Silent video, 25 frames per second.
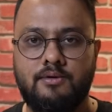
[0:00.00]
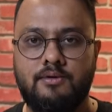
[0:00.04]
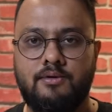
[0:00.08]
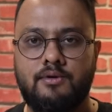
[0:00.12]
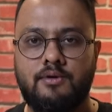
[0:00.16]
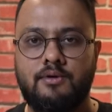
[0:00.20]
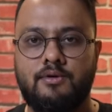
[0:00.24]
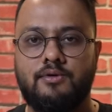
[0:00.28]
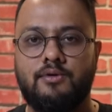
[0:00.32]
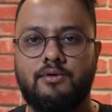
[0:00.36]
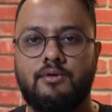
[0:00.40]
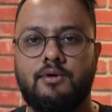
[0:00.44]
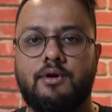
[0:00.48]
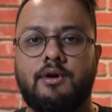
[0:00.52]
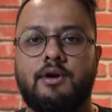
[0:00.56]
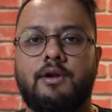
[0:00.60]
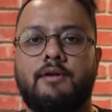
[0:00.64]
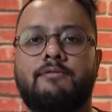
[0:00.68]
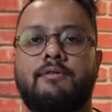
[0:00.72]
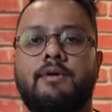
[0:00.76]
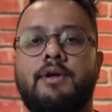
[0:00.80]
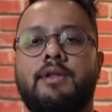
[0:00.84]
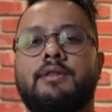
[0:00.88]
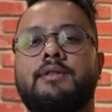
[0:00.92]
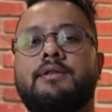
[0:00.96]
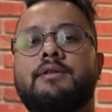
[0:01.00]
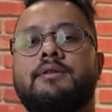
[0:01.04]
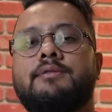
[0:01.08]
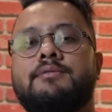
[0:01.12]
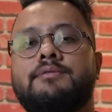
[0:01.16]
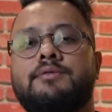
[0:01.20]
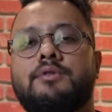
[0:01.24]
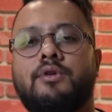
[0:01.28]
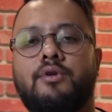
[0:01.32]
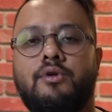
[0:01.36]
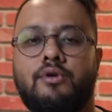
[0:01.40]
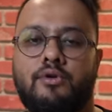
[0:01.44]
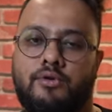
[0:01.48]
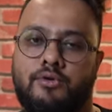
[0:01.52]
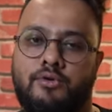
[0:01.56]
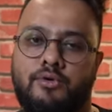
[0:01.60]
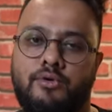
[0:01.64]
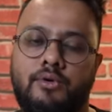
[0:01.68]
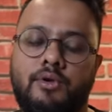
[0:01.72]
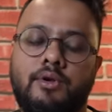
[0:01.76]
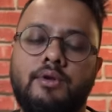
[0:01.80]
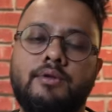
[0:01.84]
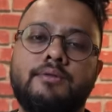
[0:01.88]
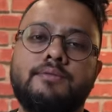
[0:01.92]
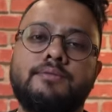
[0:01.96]
কন্ট্রোল রাফায়
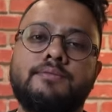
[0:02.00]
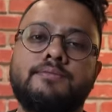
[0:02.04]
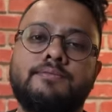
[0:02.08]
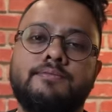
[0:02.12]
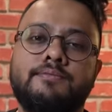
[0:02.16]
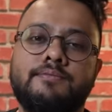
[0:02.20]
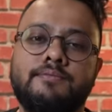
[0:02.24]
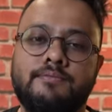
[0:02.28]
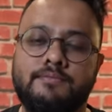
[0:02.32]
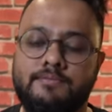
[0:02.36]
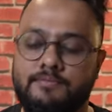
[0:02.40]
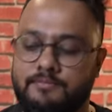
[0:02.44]
কন্ট্রোল সো আমার